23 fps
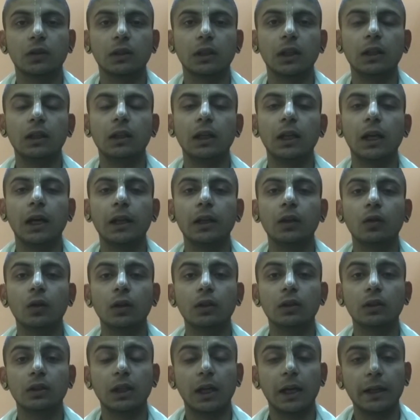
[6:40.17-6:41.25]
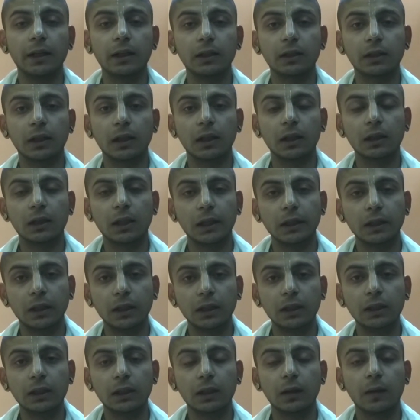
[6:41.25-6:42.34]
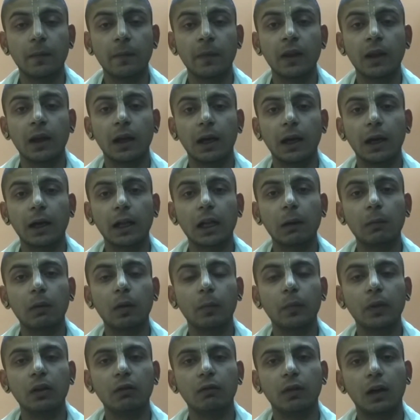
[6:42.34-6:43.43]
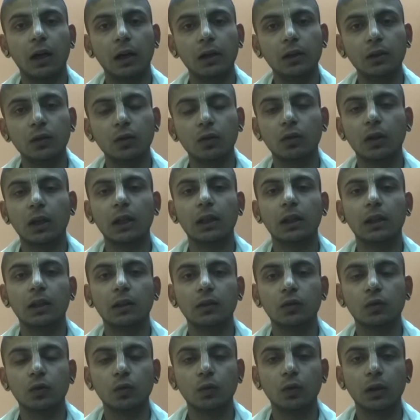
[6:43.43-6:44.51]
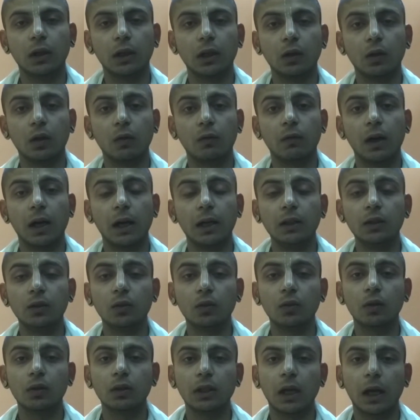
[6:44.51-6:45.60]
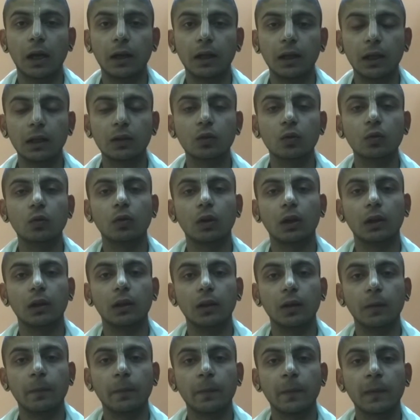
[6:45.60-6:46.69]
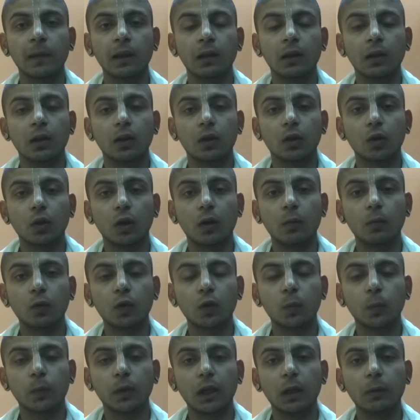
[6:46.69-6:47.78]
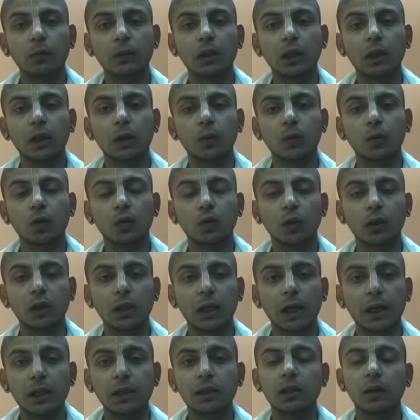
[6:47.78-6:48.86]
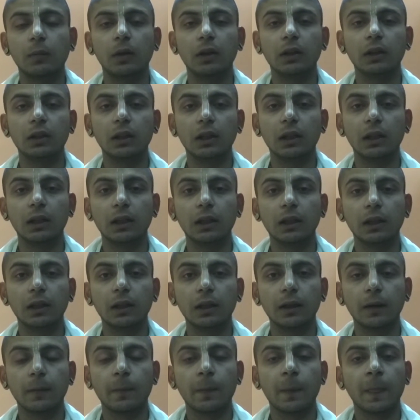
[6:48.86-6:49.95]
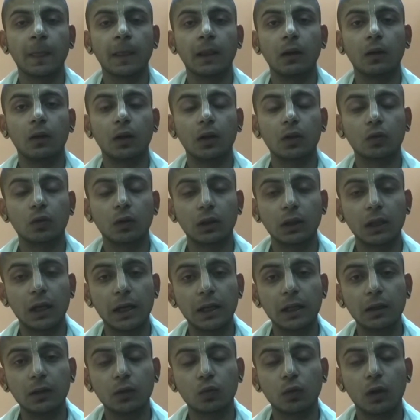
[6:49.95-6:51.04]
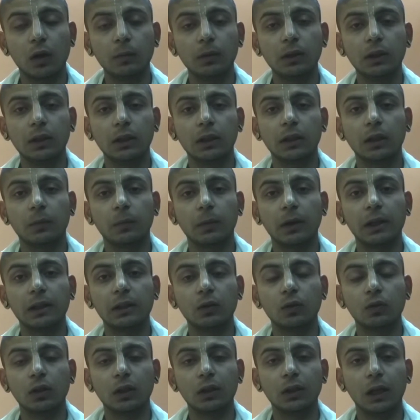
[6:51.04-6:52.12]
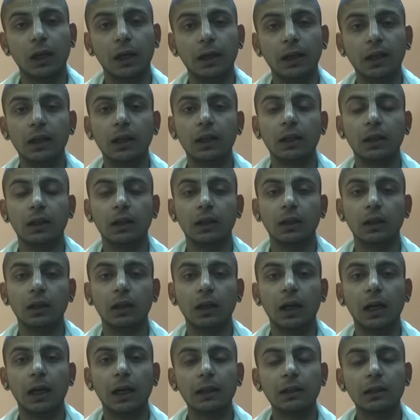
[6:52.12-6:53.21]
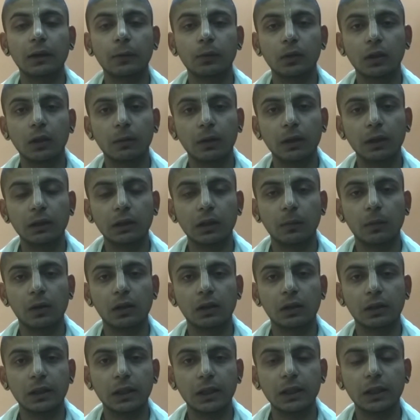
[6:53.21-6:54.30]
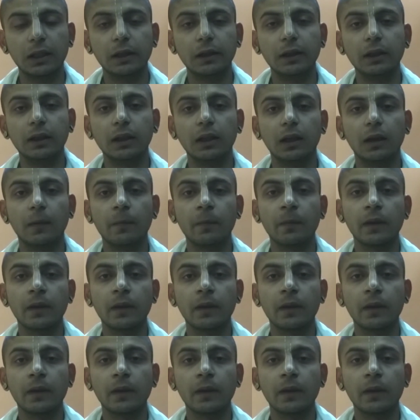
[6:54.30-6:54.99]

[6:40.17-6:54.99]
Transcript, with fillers: कठिनाई और सारी सरलता यही है अगर हम अपनी वाणियों का अध्ययन शुरू करें और वाणियों को जानना शुरू करते तो हम उस प्रेम तत्व को स्वतः ही समझने लगेंगे और स्वतः ही स्वामी जी की कृपा से उसे जानने लगेंगे आज सबसे बड़ी समस्या यही है